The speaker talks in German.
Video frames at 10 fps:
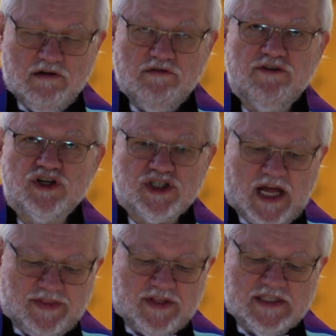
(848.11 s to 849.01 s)

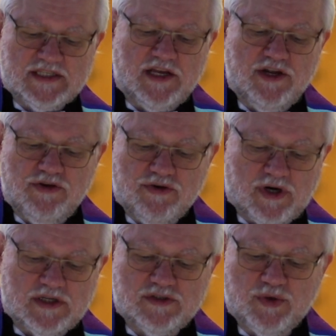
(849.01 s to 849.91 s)
verstanden seine
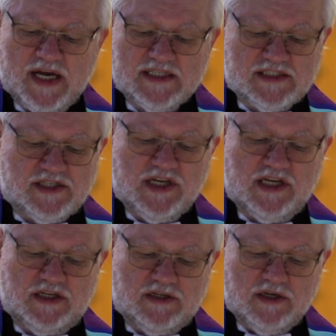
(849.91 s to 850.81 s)
Jünger zuerst
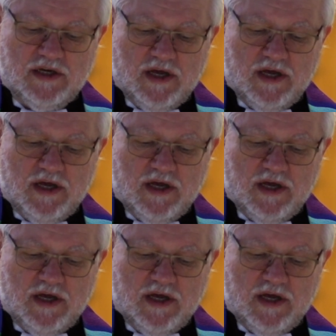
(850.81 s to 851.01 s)
nicht.